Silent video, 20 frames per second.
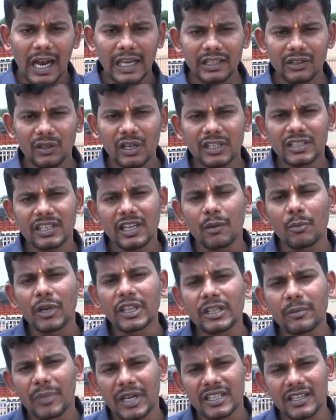ఐదు లక్షల
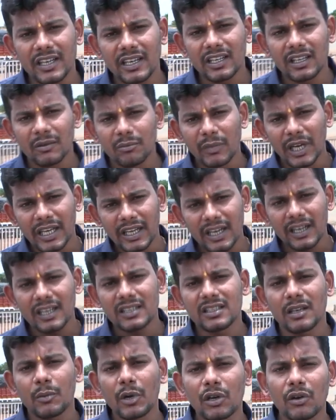మంది ప్రజానికం బహిరంగ
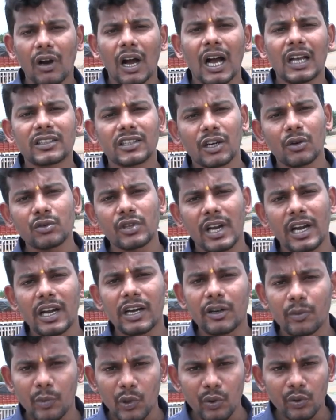సభకు
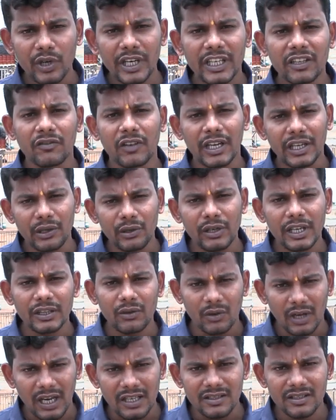హాజరవుతారన్నట్టు పొంగులెట్టి వర్గీయులు
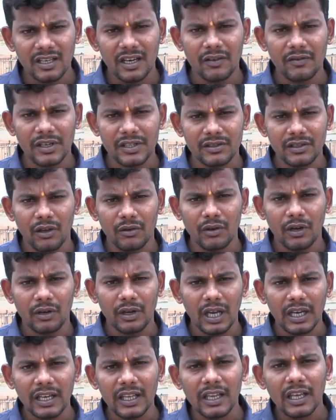అయితే ఒక అంచనా వేస్తూ ఉన్నారు
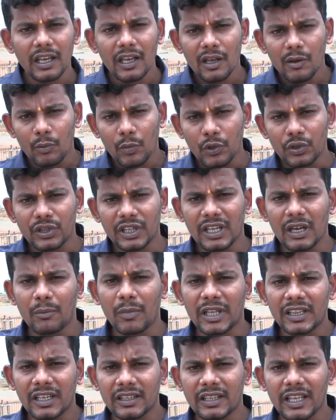కానీ పూర్తిగా
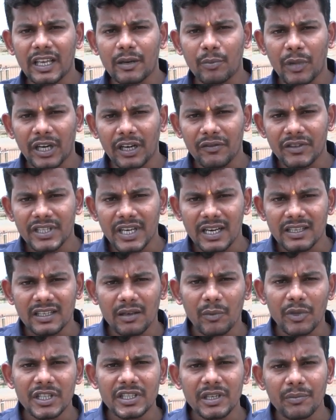భద్రతా ఏర్పాట్ల విషయానికి
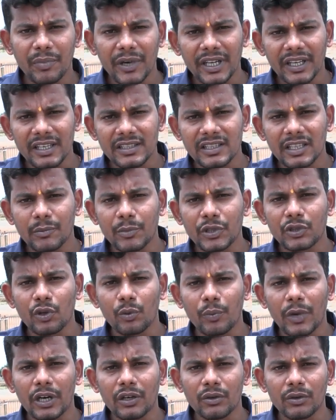సంబంధించి ఇప్పటికే
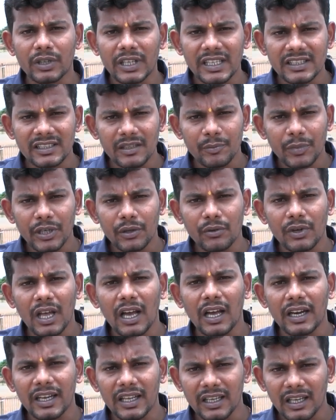సిపితో పాటు డీజీపీ కూడా
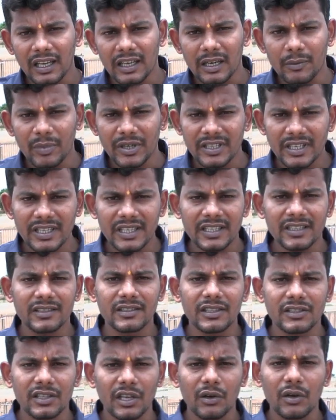అనేక
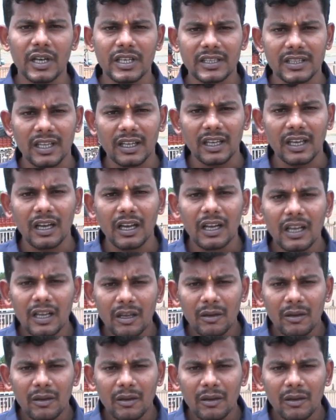రిప్రజెంటేషన్స్ ఇచ్చారు ఖచ్చితంగా